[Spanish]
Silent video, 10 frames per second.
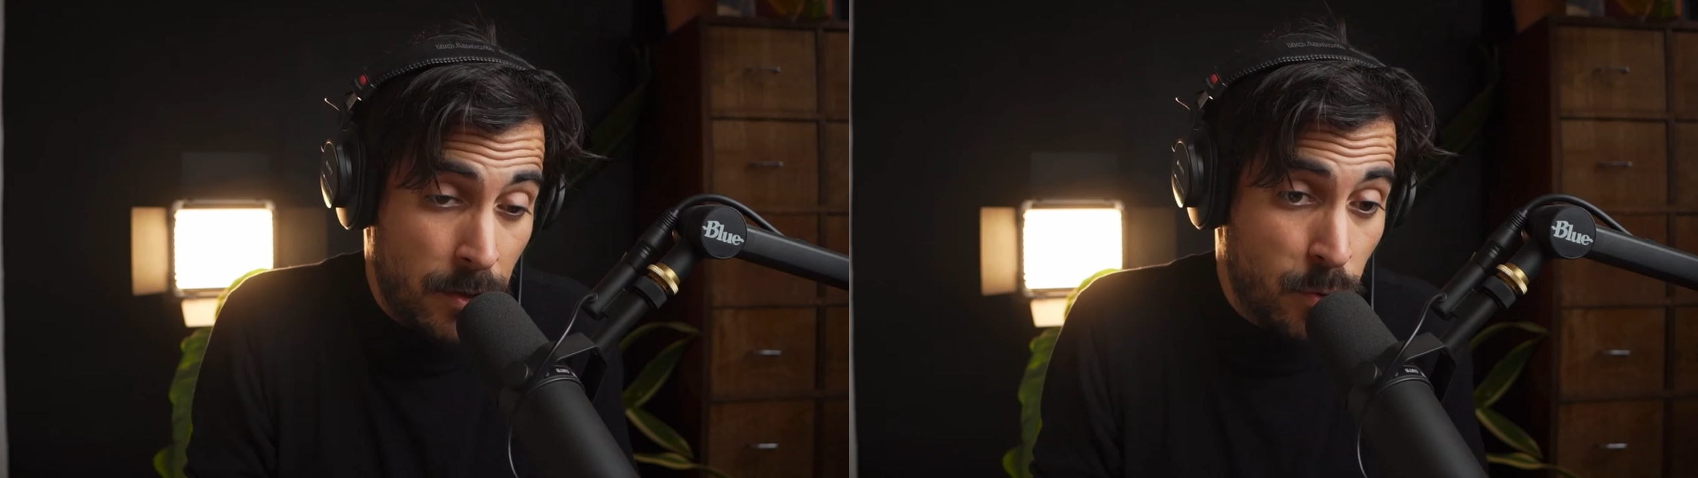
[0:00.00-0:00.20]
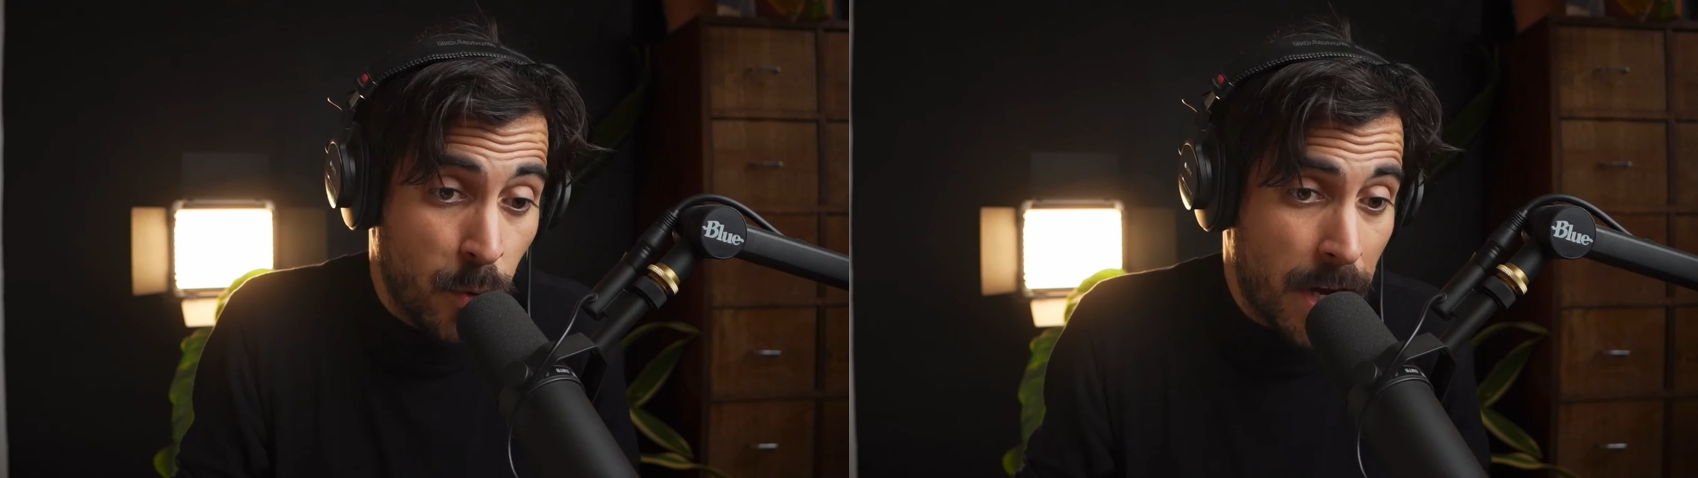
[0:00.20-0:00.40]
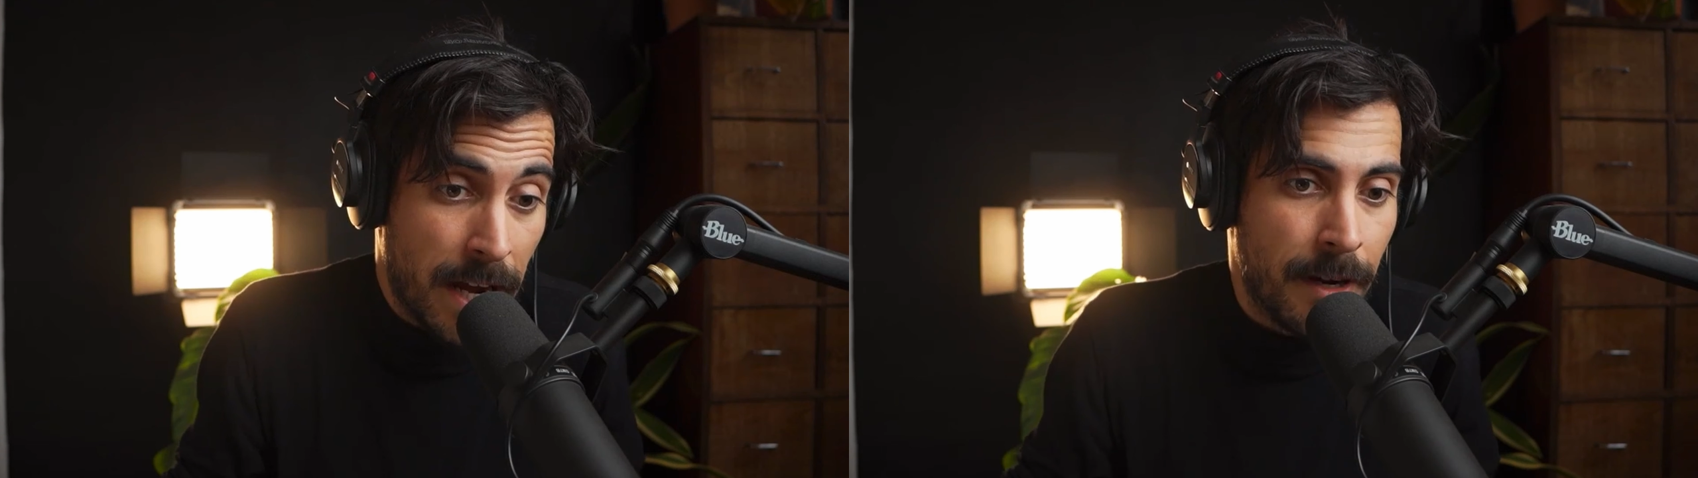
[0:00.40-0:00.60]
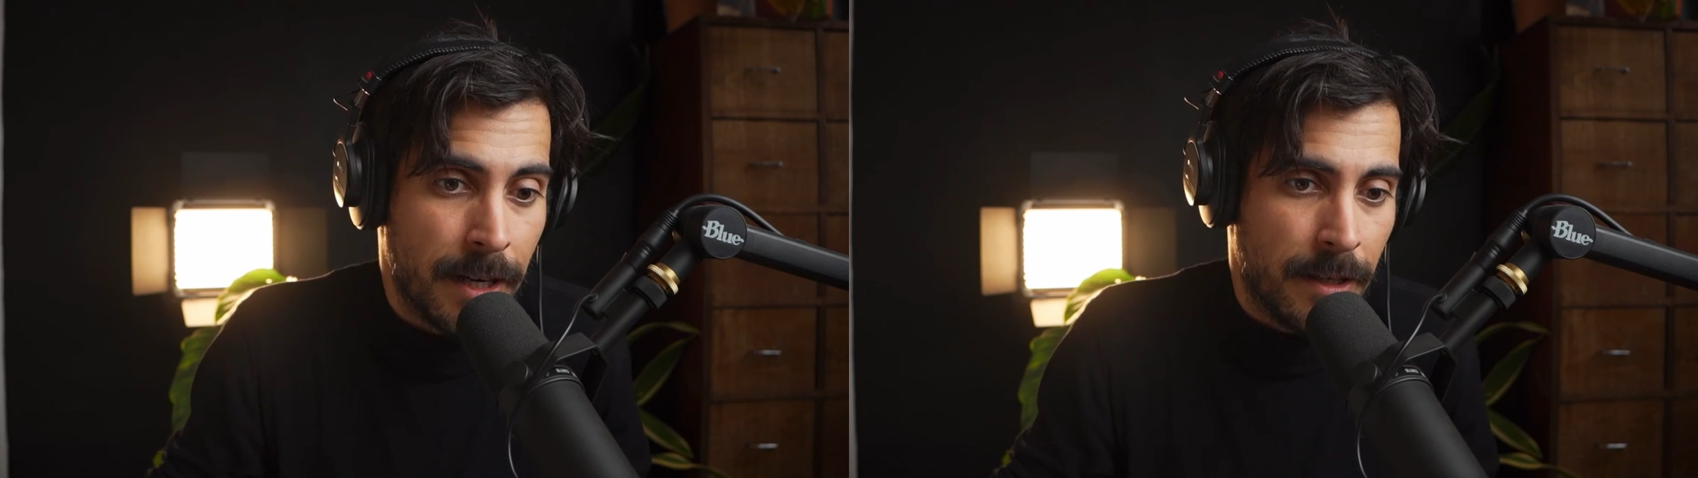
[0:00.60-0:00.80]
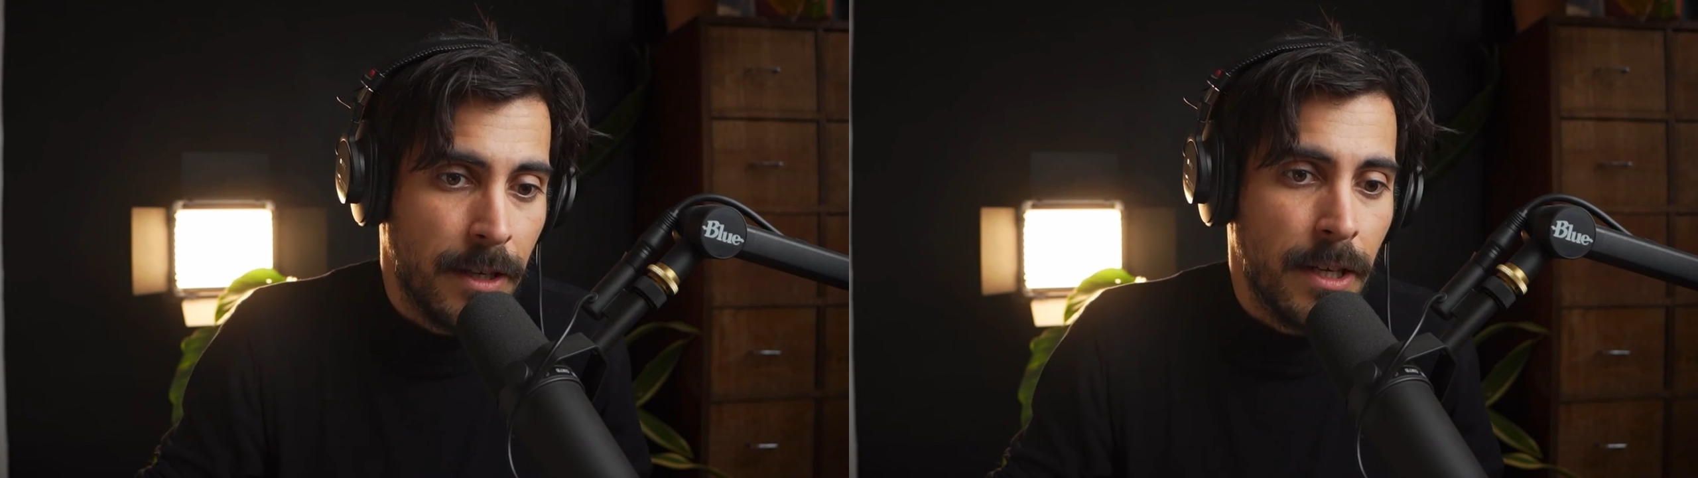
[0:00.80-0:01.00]
tuvo que
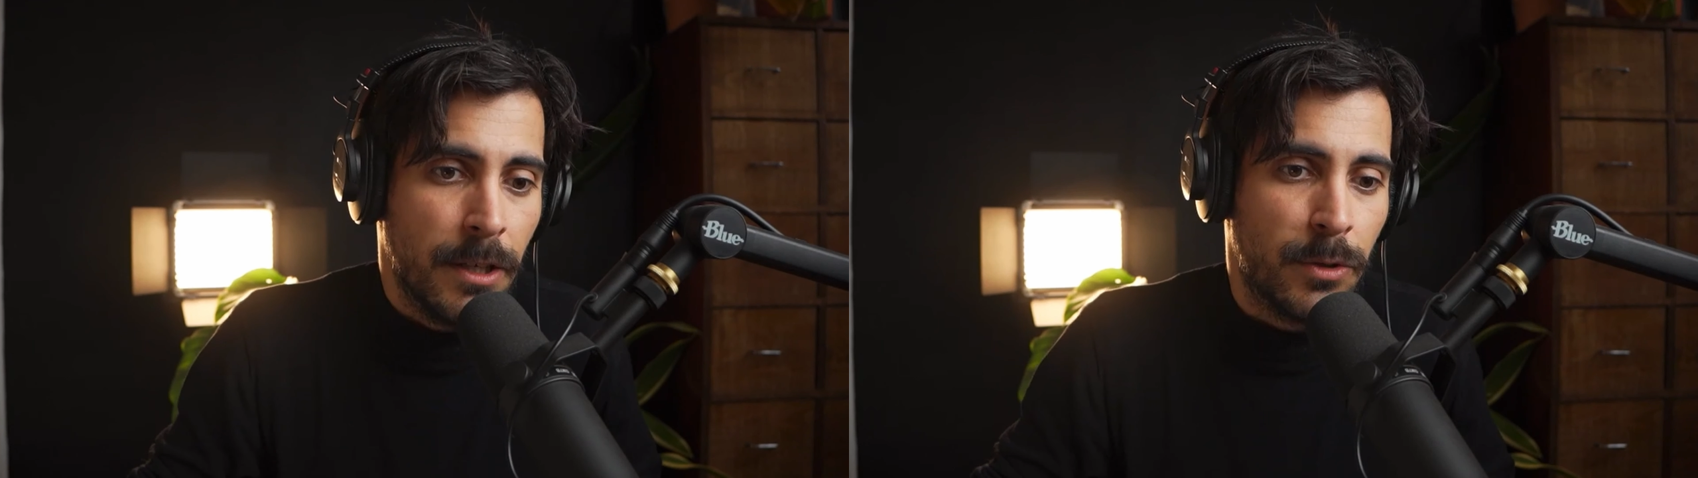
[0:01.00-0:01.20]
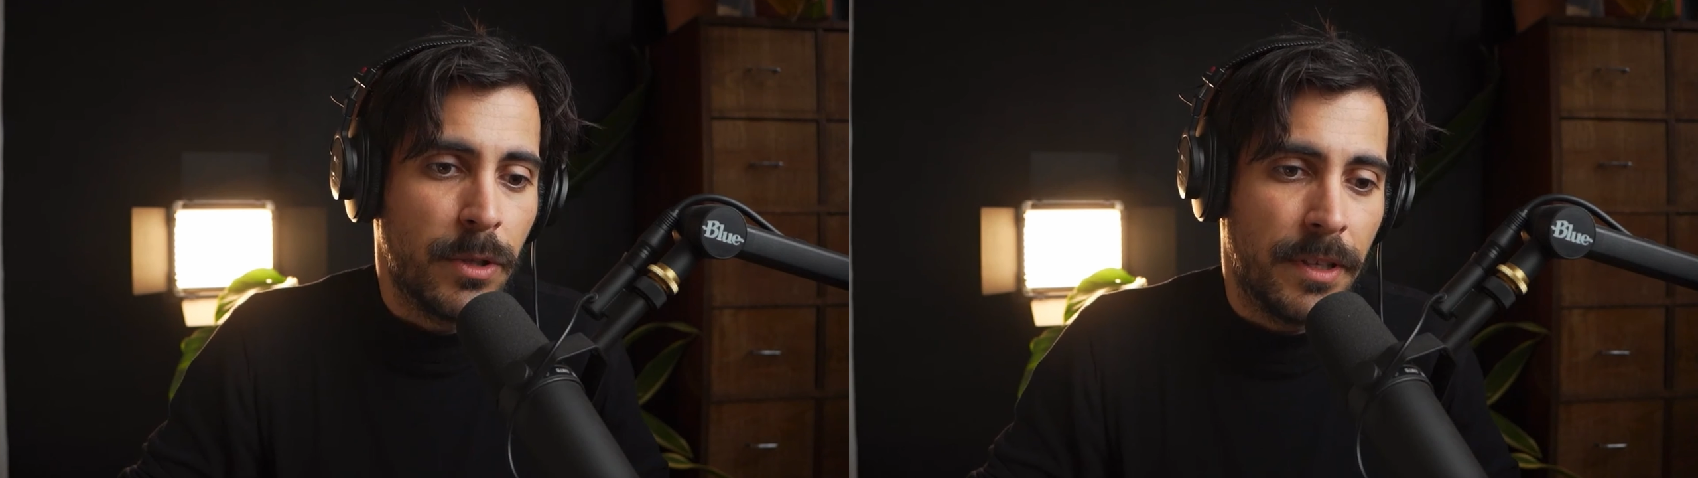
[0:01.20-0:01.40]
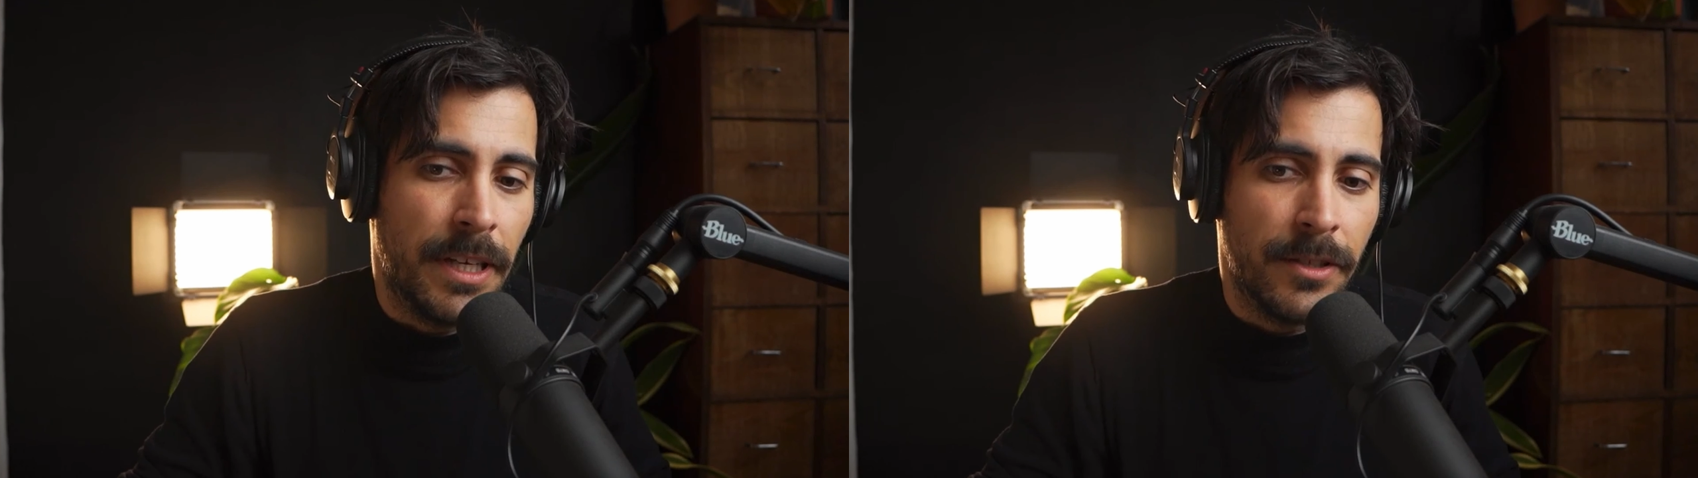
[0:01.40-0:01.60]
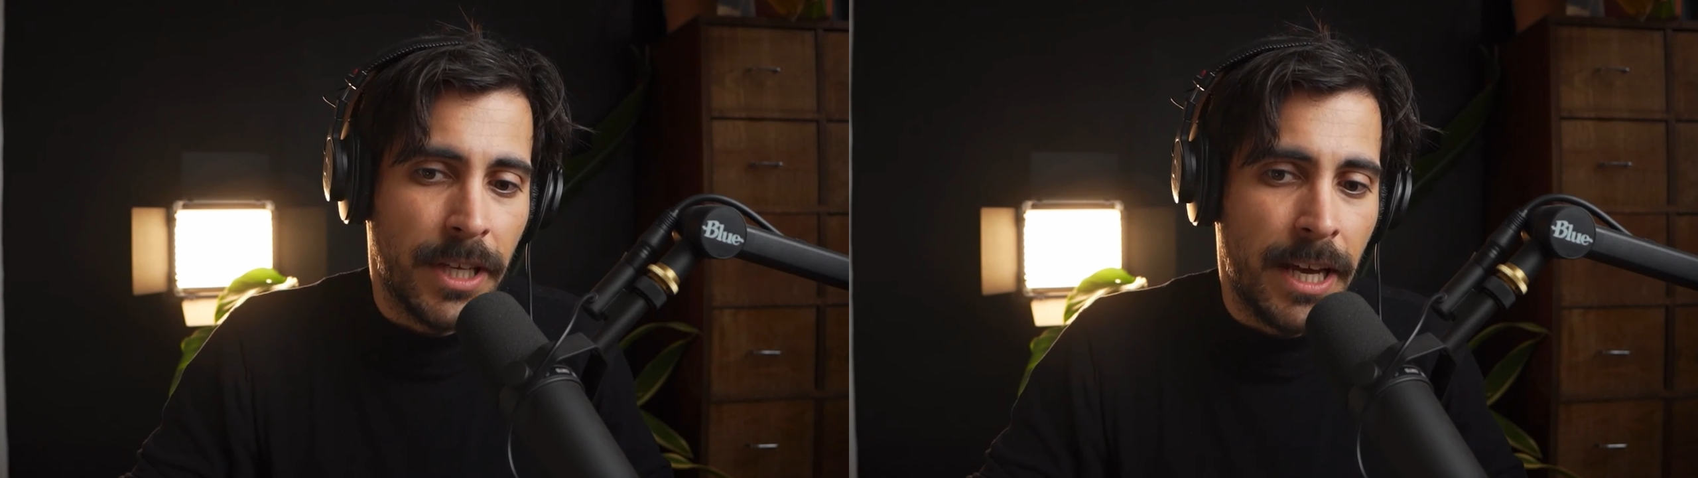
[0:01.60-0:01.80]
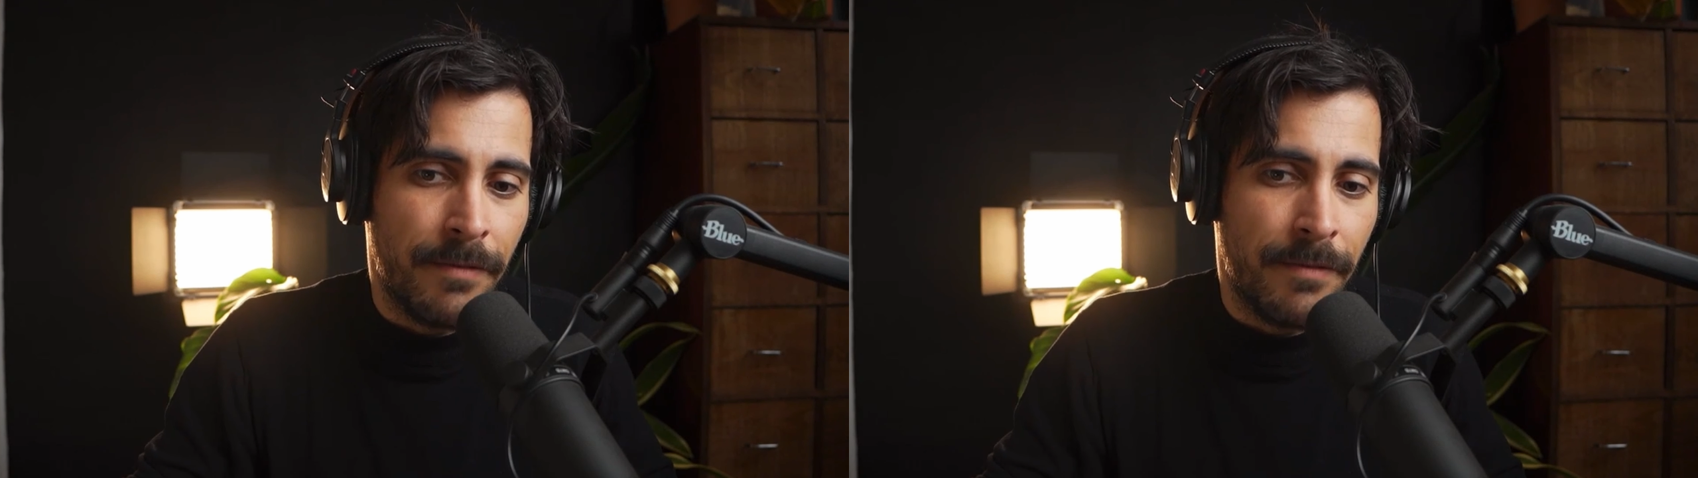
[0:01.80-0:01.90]
acabar suicidándose.